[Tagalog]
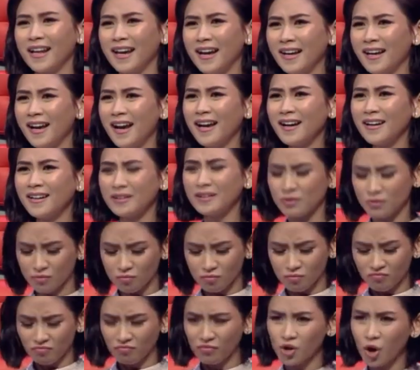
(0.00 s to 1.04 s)
Talagang
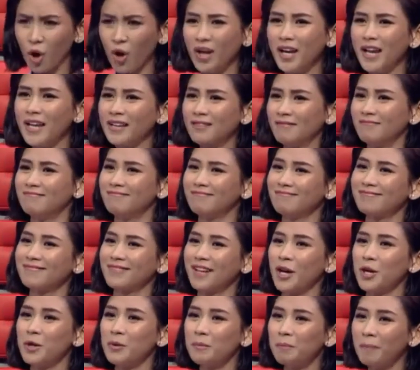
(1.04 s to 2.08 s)
solid.
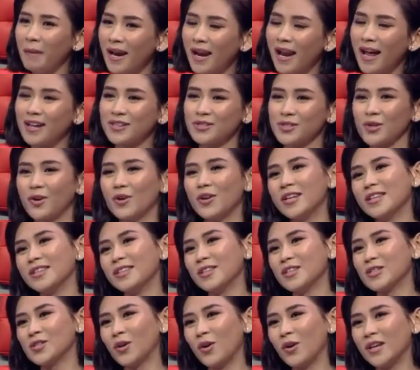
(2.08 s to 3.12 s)
Ngayon pa lang, solid
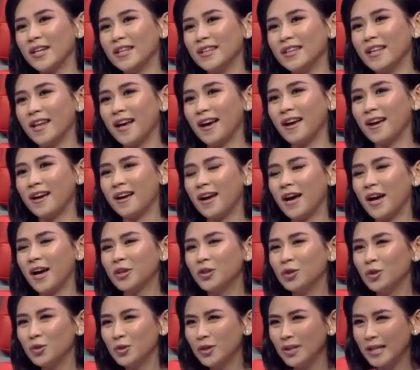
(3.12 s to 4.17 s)
na solid na.
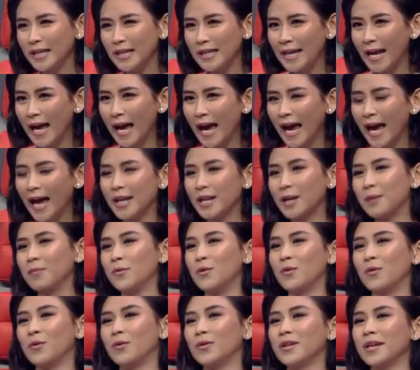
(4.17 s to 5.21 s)
At yun yung
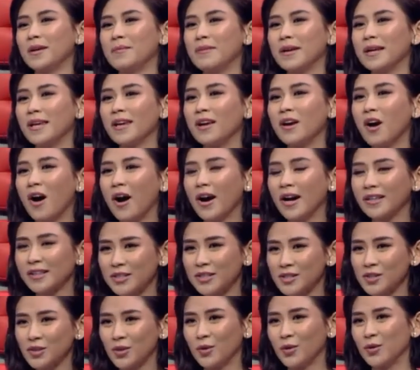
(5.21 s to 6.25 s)
hinahanap ko na maging
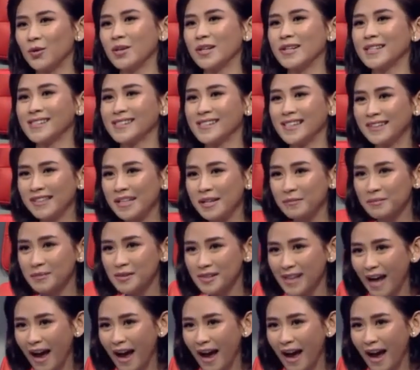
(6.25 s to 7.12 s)
artist ko sa Team